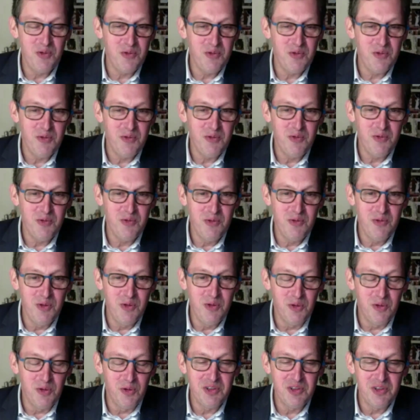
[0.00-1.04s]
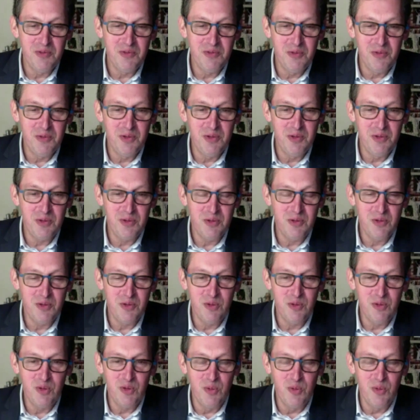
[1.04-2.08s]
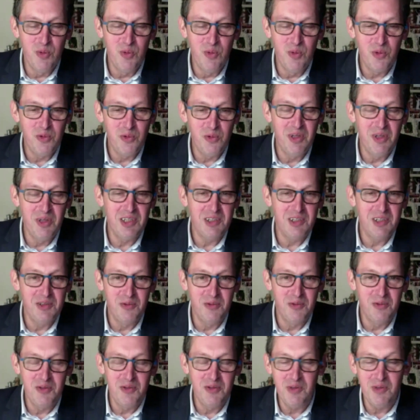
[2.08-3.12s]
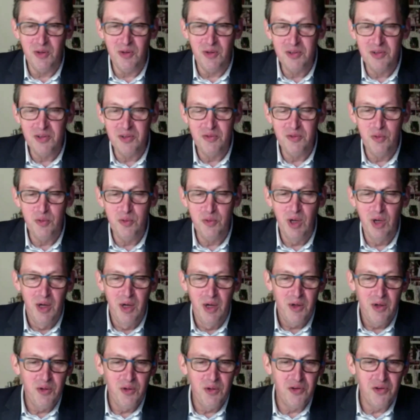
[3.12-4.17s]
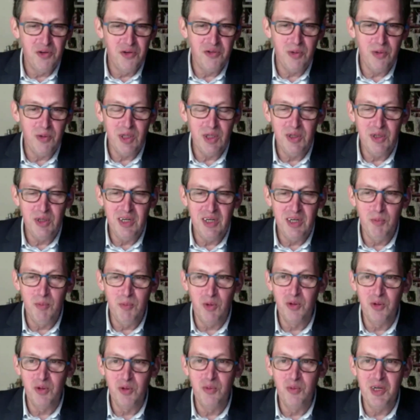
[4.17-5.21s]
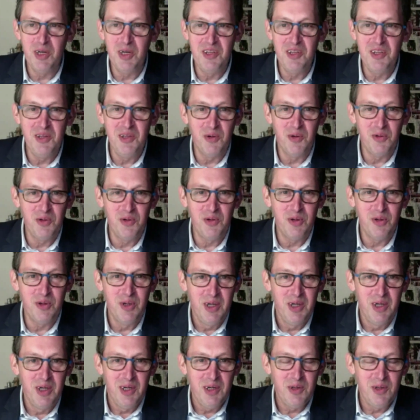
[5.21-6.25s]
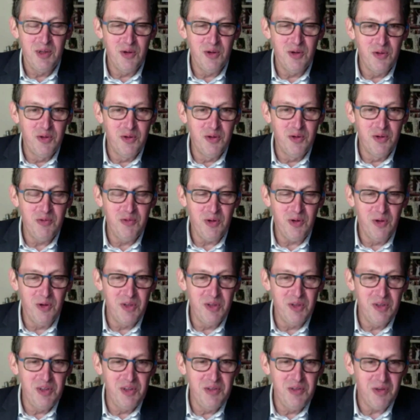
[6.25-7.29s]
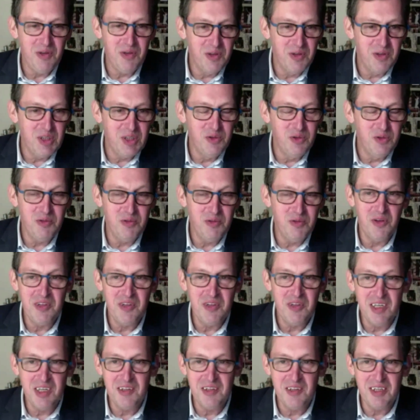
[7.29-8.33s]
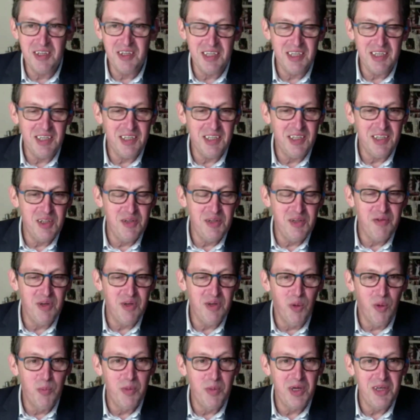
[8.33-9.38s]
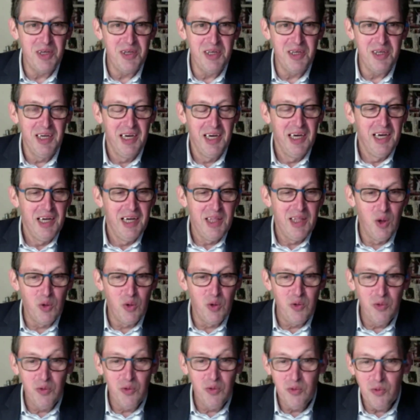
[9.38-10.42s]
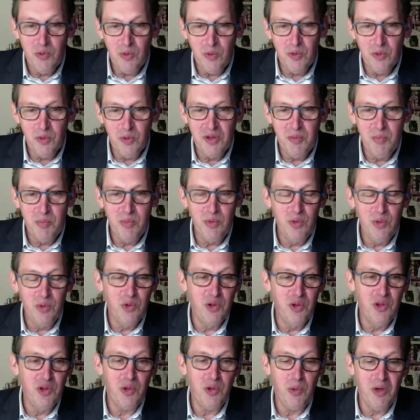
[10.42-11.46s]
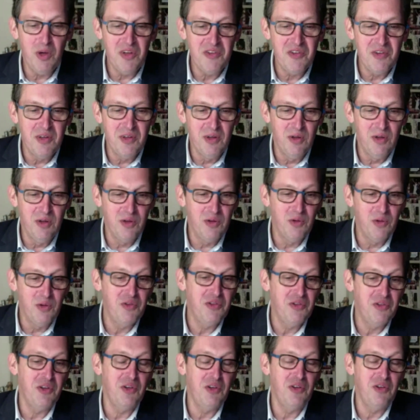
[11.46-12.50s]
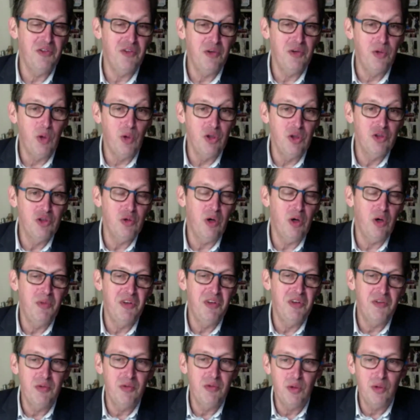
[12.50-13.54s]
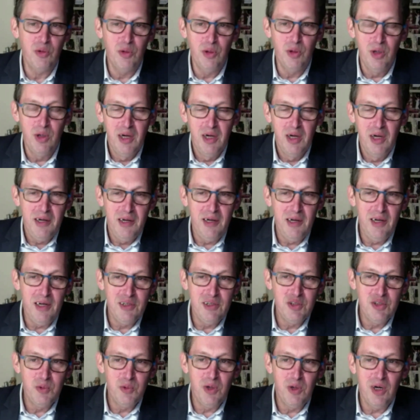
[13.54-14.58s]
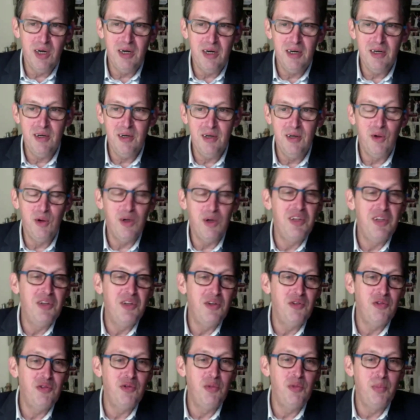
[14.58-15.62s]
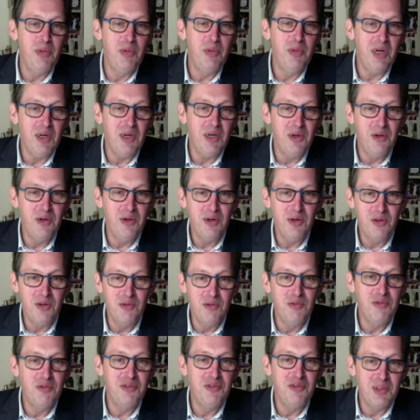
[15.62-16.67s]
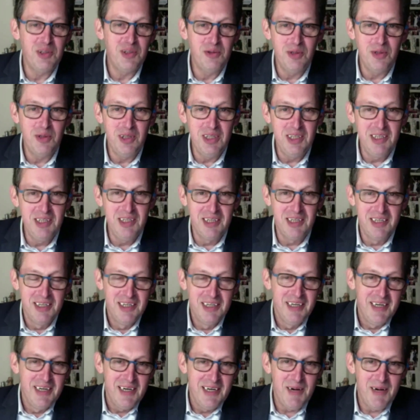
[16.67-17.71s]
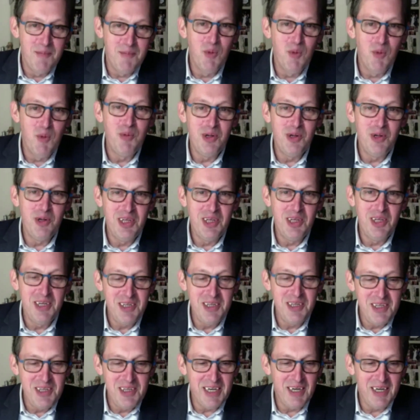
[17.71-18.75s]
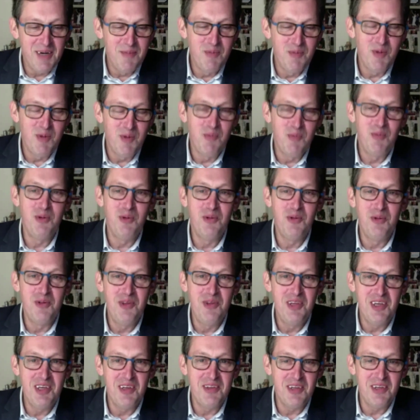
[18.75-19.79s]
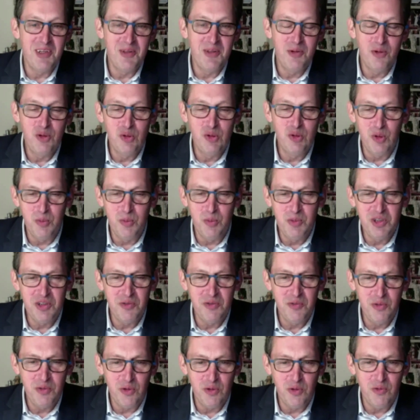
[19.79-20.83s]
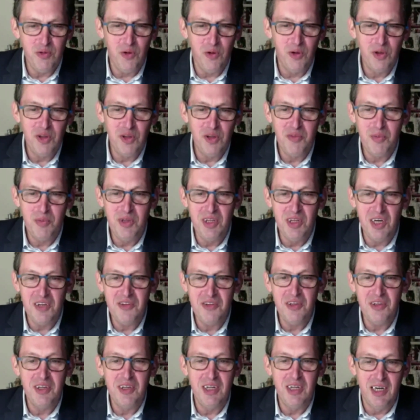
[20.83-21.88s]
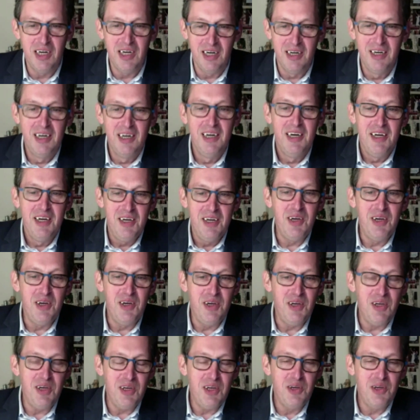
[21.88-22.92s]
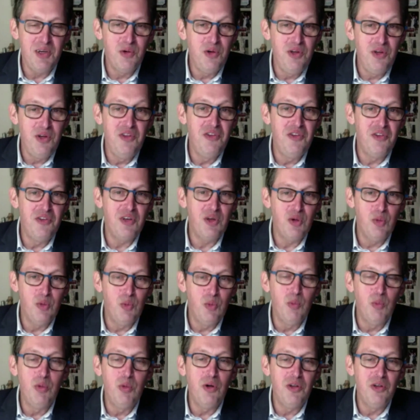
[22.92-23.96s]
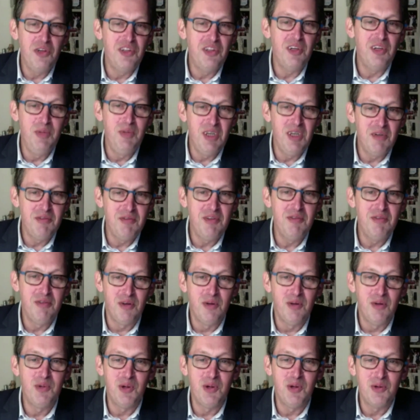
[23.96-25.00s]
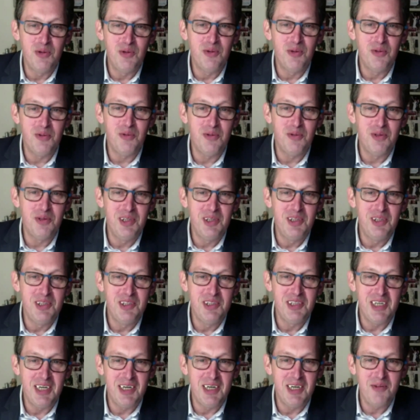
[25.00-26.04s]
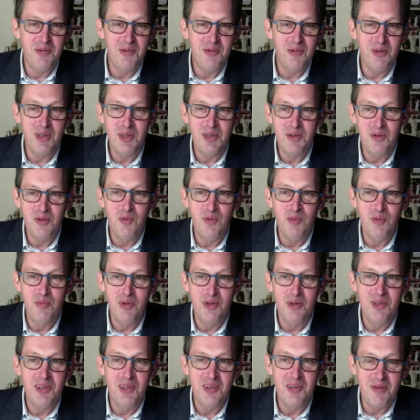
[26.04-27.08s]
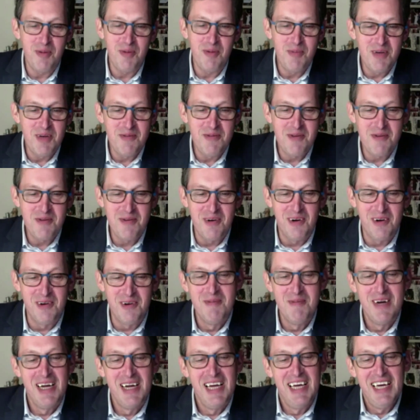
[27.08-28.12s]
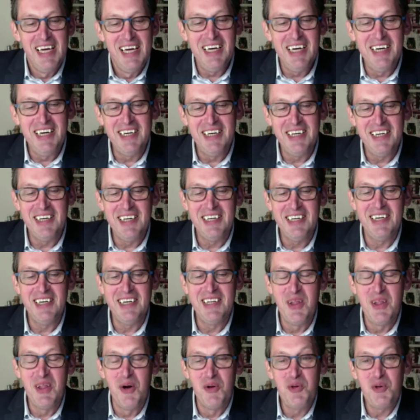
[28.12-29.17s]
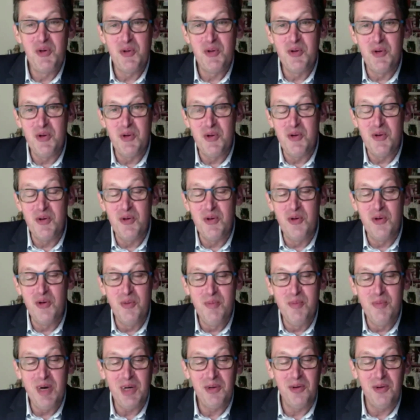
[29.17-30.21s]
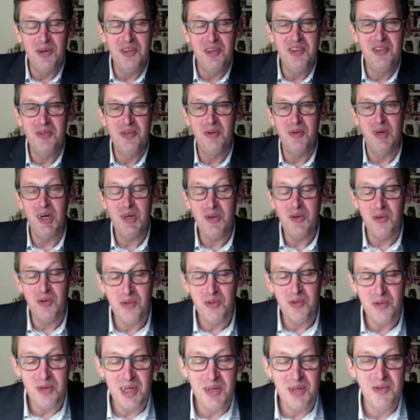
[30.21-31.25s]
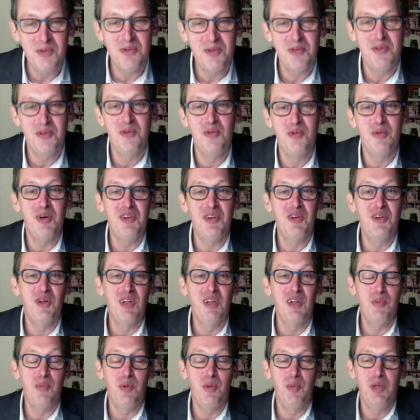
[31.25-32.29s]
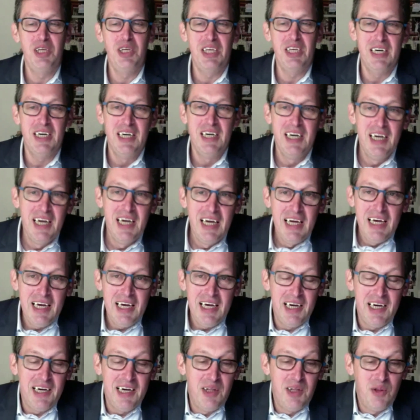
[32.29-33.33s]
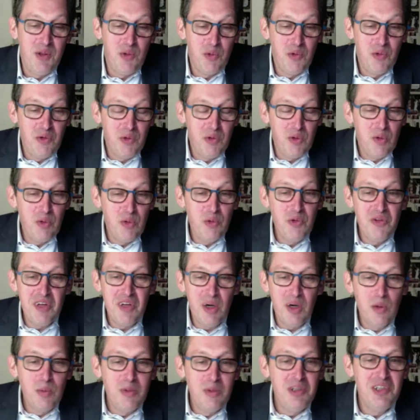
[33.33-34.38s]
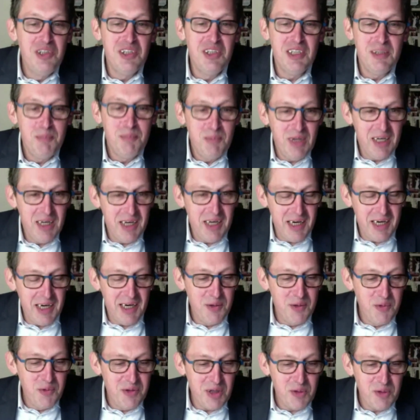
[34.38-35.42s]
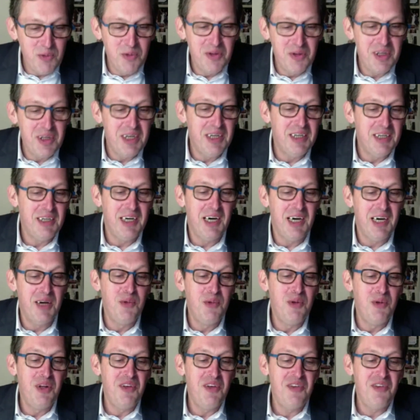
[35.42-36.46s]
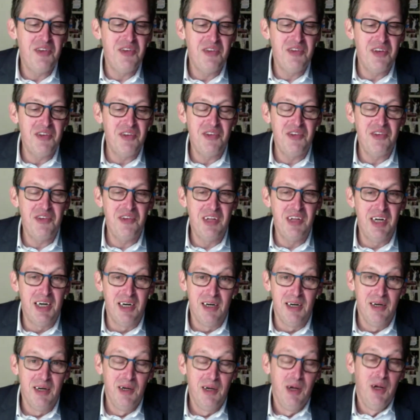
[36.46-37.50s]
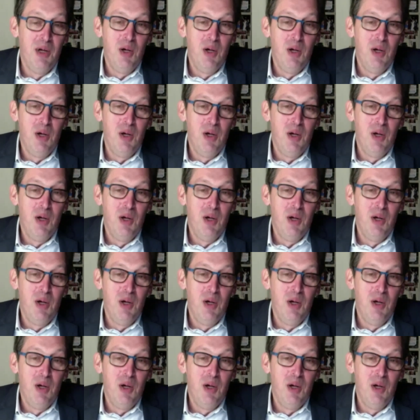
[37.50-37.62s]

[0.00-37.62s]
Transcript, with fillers: donc venant, j'ai vu de, beaucoup de régions différentes. J'ai vu de Suède, également de Roumanie, donc de, de des différentes régions françaises et, des différents pays. Donc on, est plus de 300. Donc c'est une grande joie. Bien sûr que la joie, elle aurait été supérieure de vous accueillir à Montpellier il y a un peu plus d'une quinzaine de jours, mais j'ai vu que Franck Espina c'était là et, et, il qu'il disait que Montpellier était bien vivant. Donc on est déjà rassuré que Montpellier soit bien vivant. Euh, donc le, mercredi soir, quand l'annonce du président de la République euh, nous, a obligés, à, nous a contraints à annuler ces assises-là,